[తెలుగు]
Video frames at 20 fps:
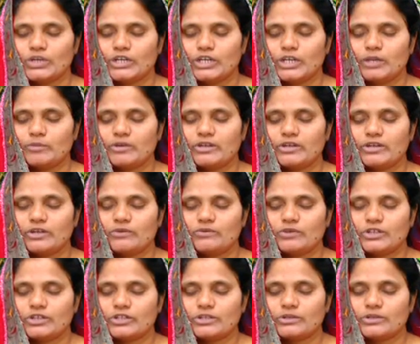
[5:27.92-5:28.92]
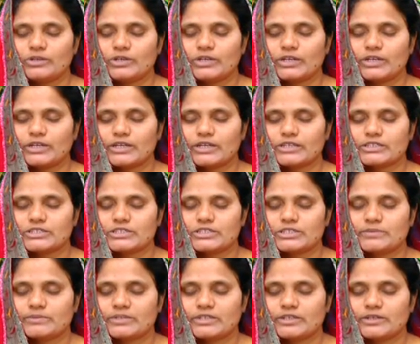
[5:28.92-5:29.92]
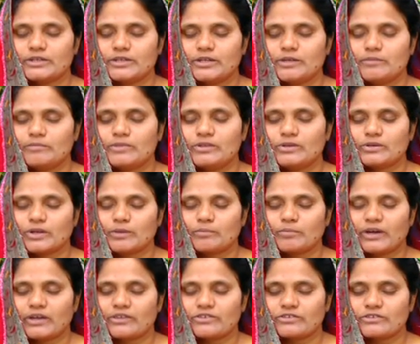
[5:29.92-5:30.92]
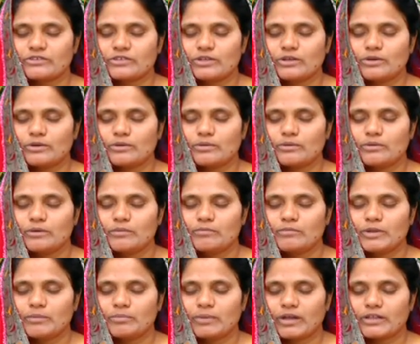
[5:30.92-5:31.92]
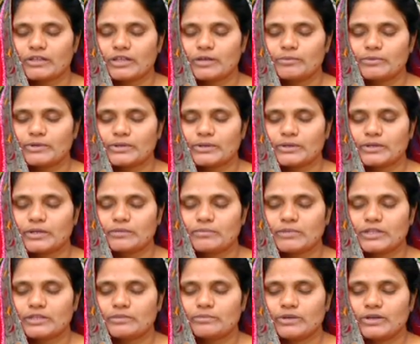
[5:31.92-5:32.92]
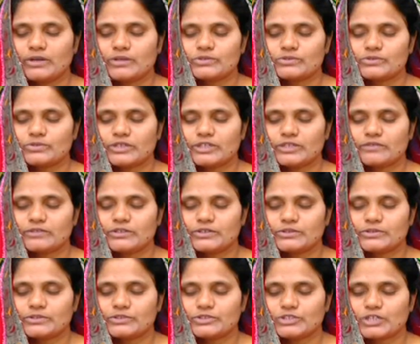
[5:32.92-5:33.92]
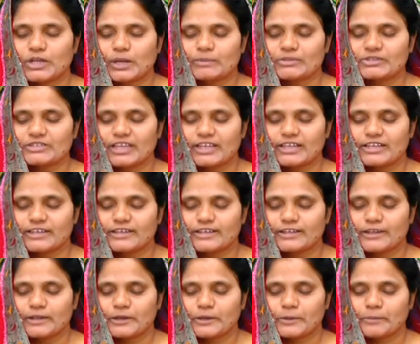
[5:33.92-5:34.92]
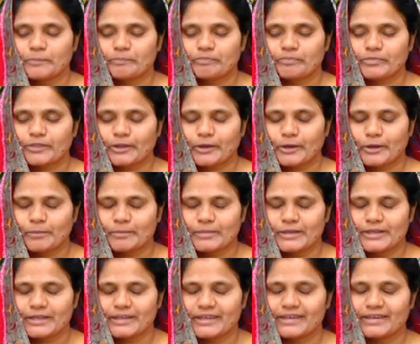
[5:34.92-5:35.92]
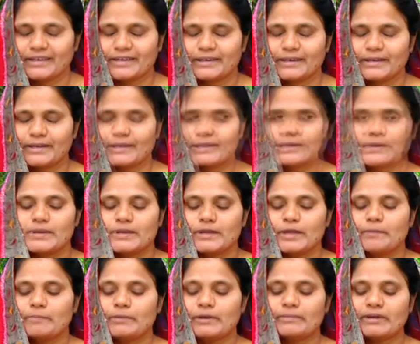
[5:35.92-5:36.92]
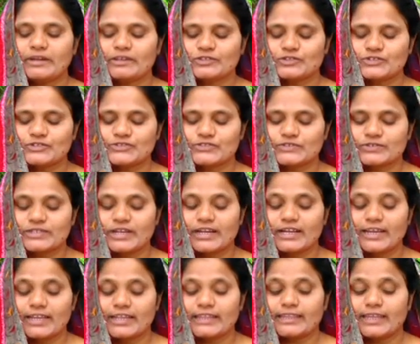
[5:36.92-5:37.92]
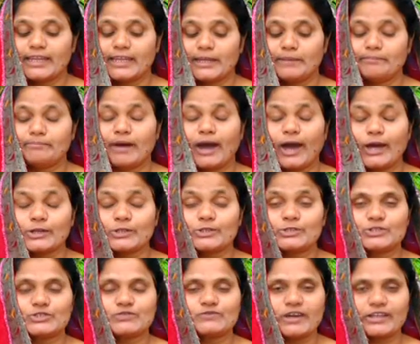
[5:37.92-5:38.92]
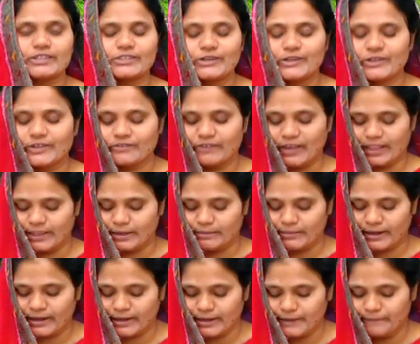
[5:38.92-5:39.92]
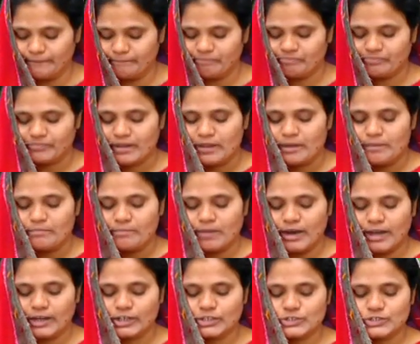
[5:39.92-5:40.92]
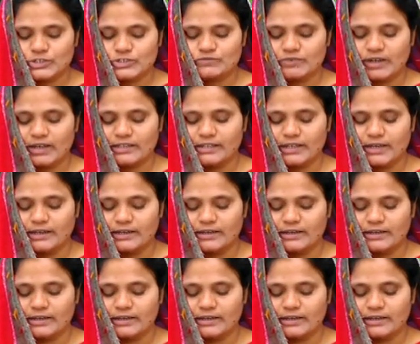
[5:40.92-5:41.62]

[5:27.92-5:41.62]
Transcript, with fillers: నీ బిడ్డలు వర్ధిల్లినట్లుగా చేయమని మీ యొక్క పాసందులో మీ పాదాలు పట్టుకొని నడుచు అడిగి వేడుకొంచున్నాము తండ్రి మీన్ ఇప్పుడు మనం చూసుకున్నట్లయితే మార్కు స్వార్తలోకి వెళ్దామండి మార్కు స్వార్త